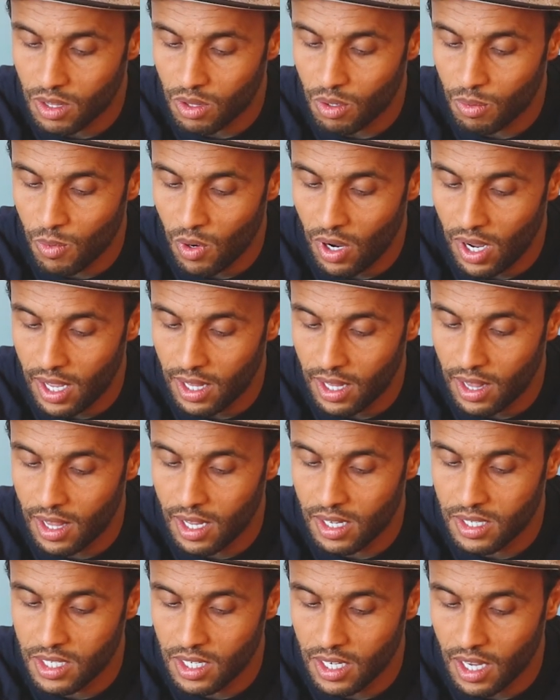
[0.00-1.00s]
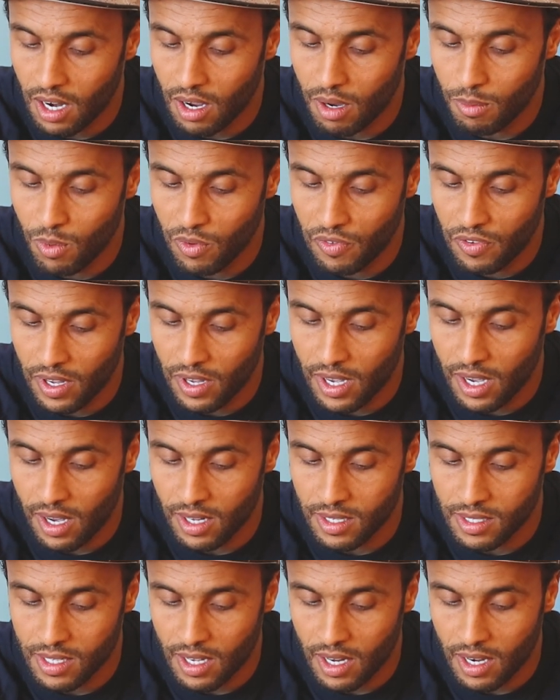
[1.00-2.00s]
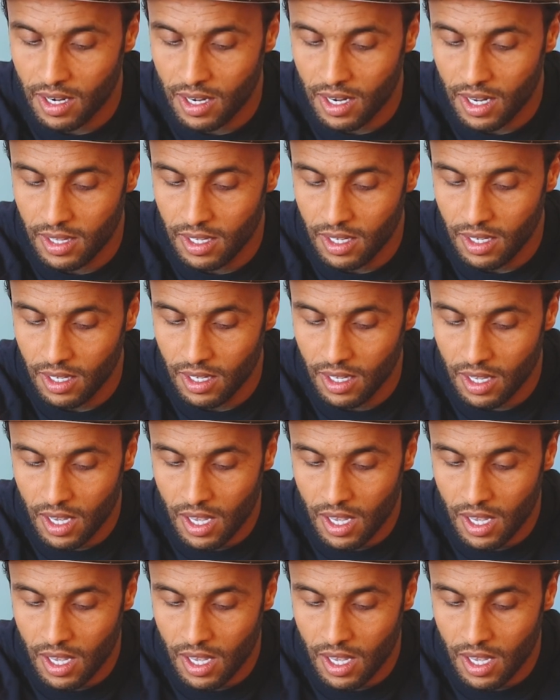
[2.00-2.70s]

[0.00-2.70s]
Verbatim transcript: الطموحات التي يرغب فيها أنصار النادي